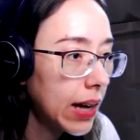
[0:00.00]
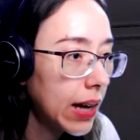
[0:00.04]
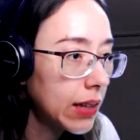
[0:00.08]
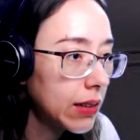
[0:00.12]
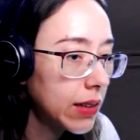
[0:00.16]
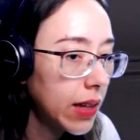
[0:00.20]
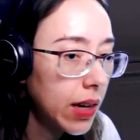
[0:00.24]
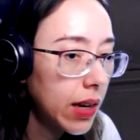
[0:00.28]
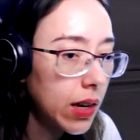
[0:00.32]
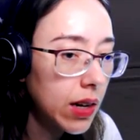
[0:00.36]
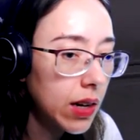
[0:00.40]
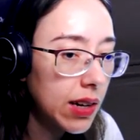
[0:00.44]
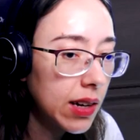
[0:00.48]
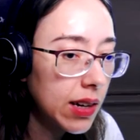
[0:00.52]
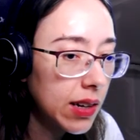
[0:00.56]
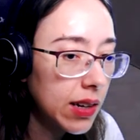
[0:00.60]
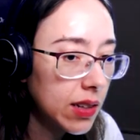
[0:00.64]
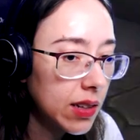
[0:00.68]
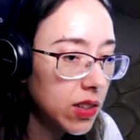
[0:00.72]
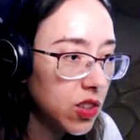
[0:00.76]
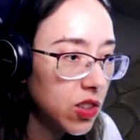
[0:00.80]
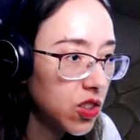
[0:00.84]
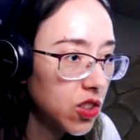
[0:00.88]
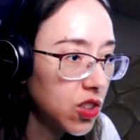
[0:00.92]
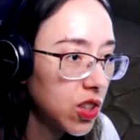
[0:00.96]
Até
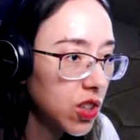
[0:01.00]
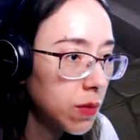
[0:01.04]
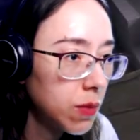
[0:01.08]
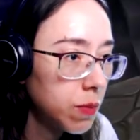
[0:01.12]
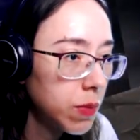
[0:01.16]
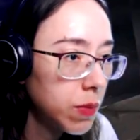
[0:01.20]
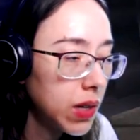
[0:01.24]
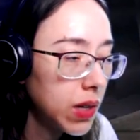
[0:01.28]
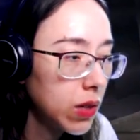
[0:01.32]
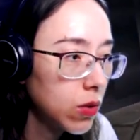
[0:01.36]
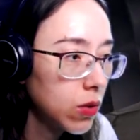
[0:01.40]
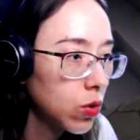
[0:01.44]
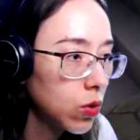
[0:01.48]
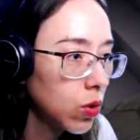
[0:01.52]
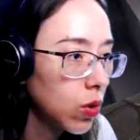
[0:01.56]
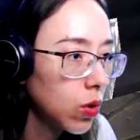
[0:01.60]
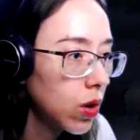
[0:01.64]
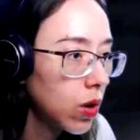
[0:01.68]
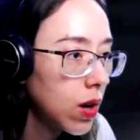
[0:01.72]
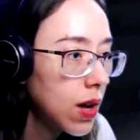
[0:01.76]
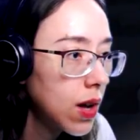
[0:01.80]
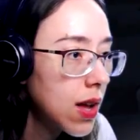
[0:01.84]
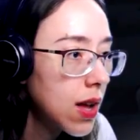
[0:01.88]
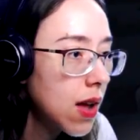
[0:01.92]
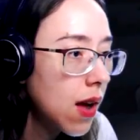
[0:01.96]
a Steam
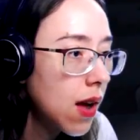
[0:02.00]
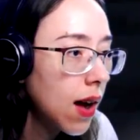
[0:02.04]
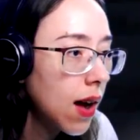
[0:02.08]
printou